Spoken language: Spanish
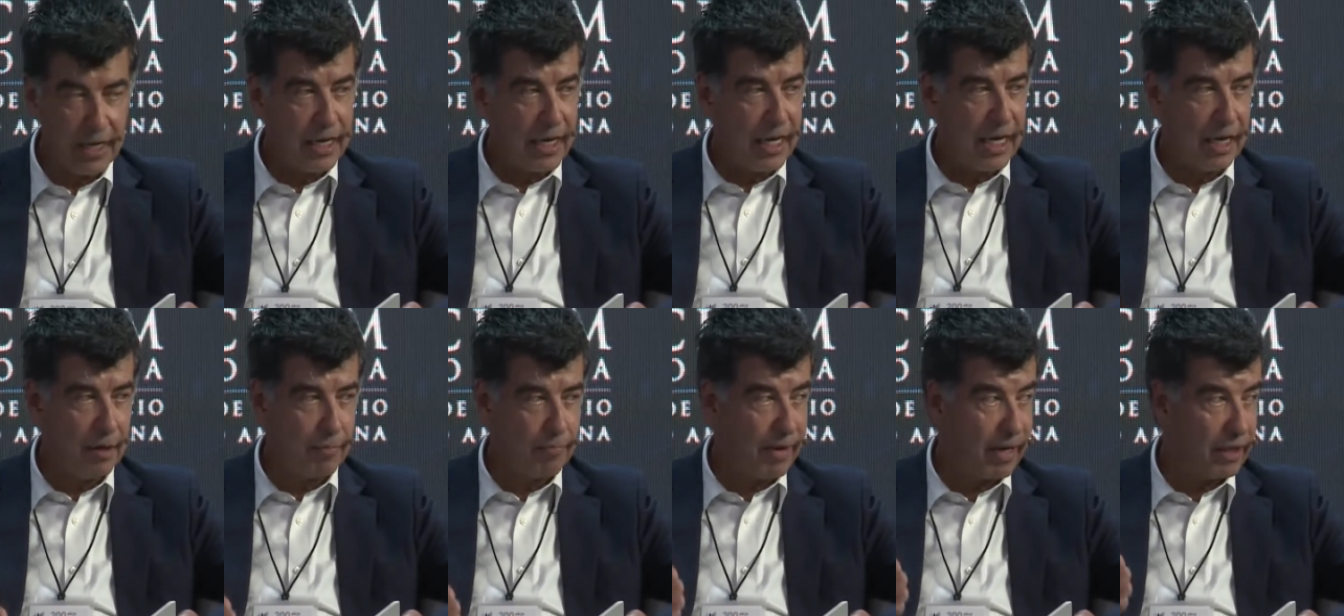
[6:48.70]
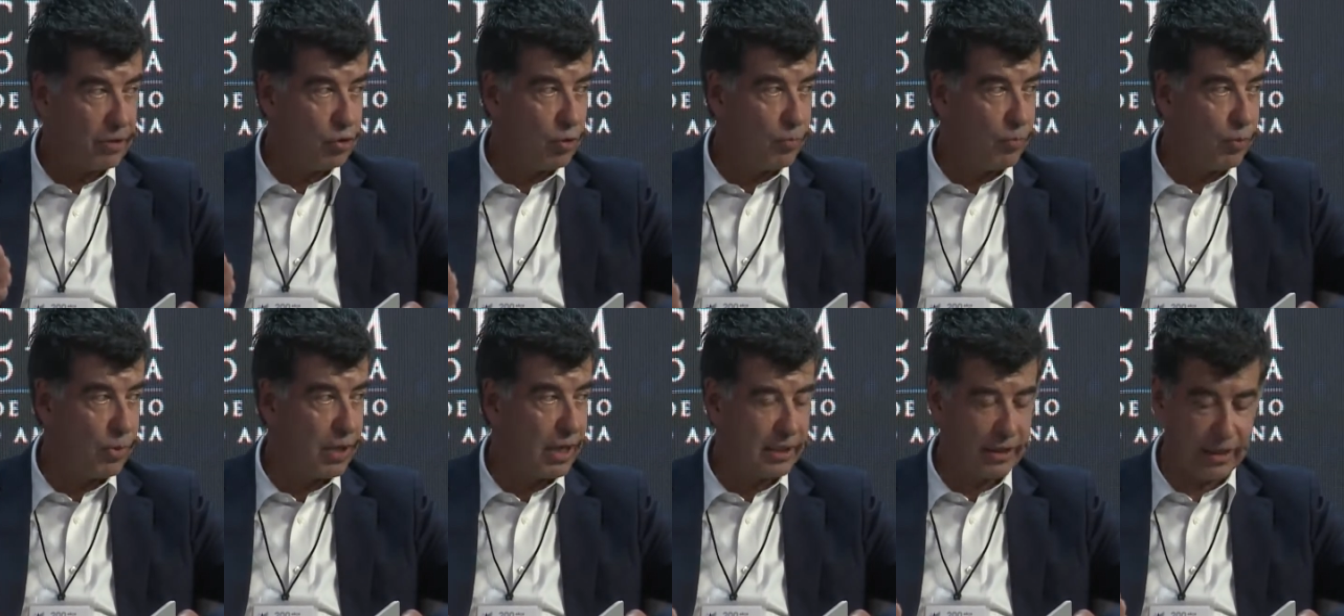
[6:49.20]
el pacto
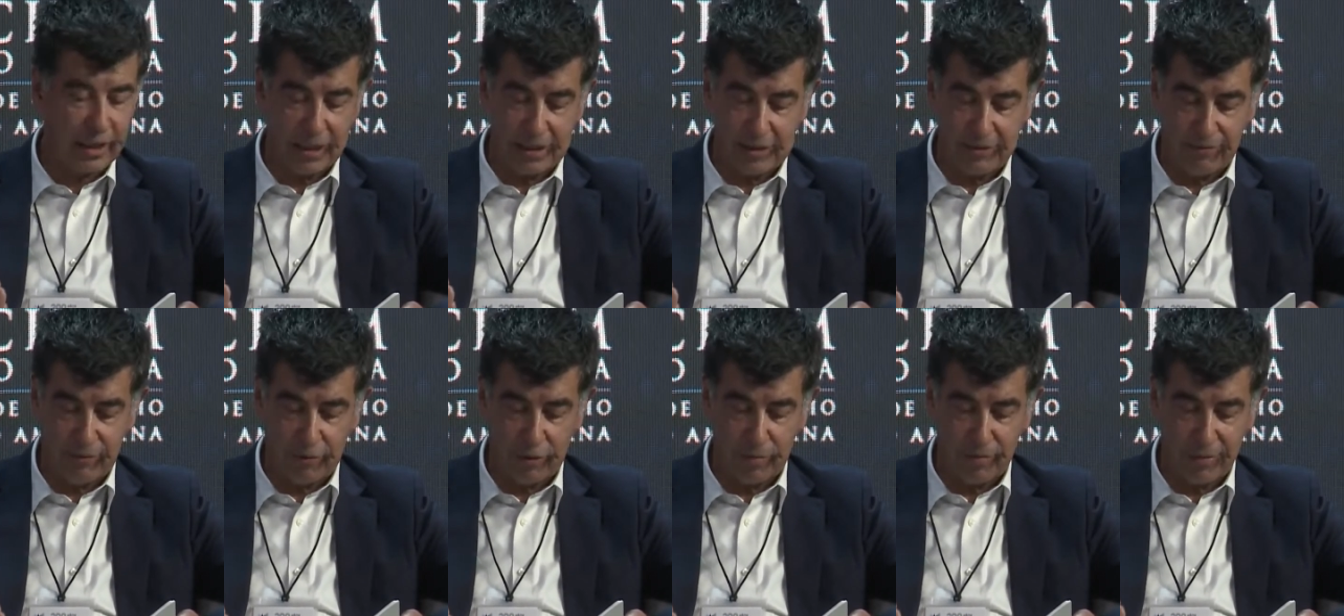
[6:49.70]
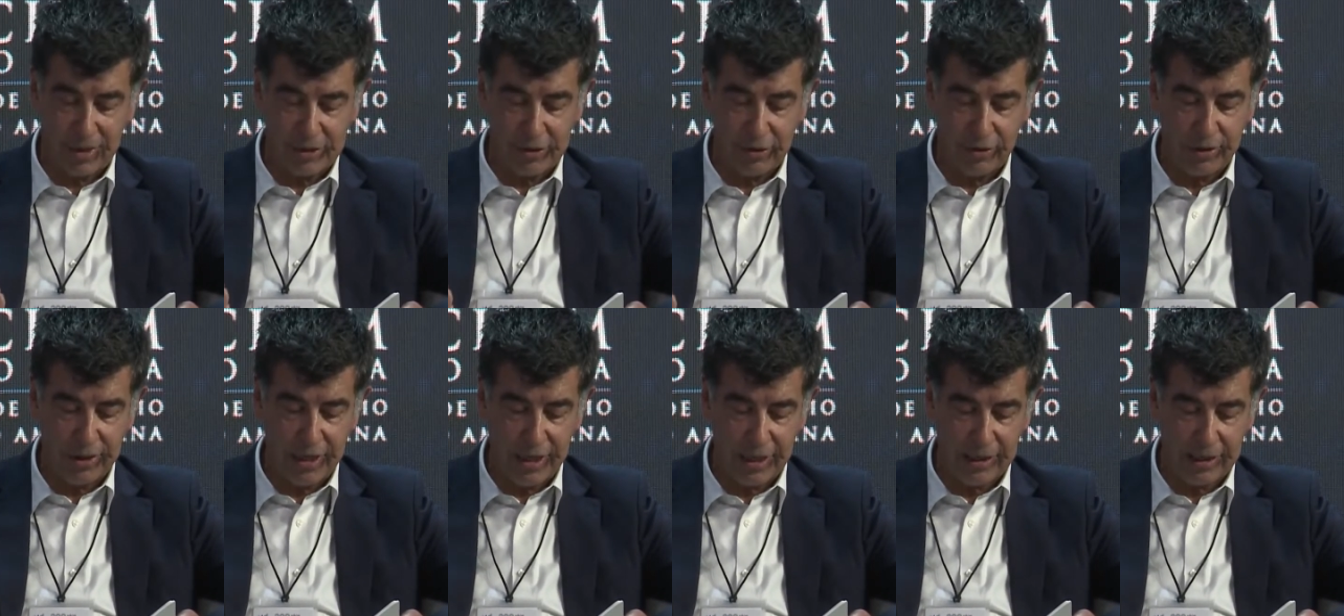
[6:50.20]
por la
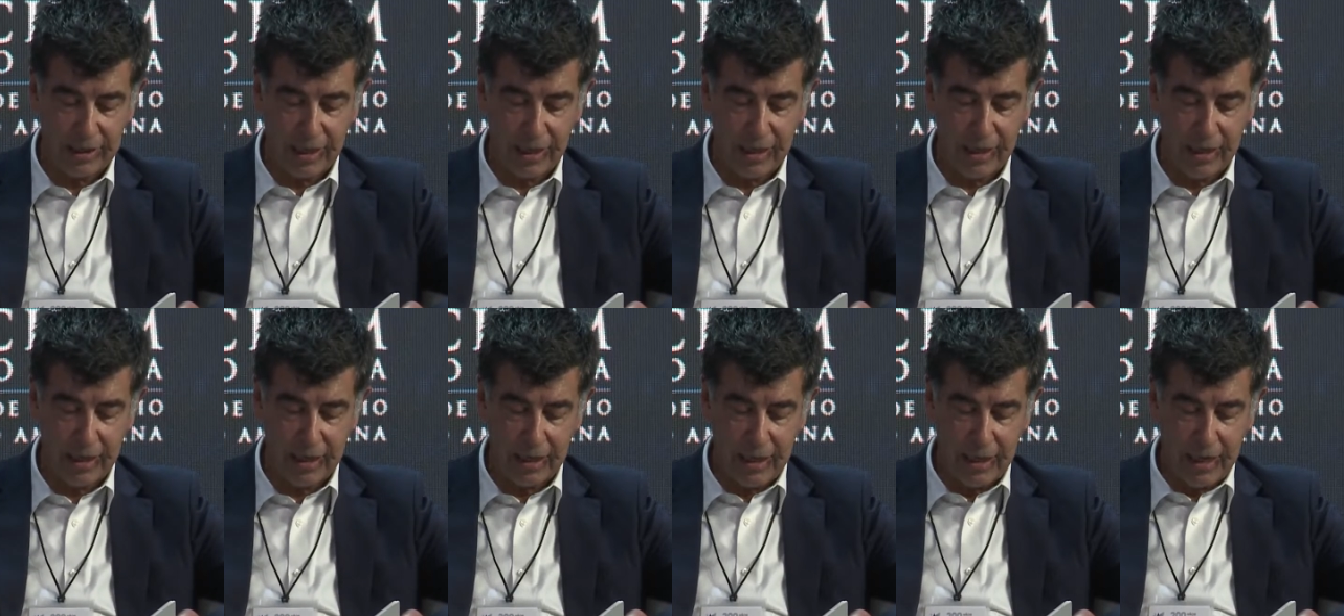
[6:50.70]
transformación digital,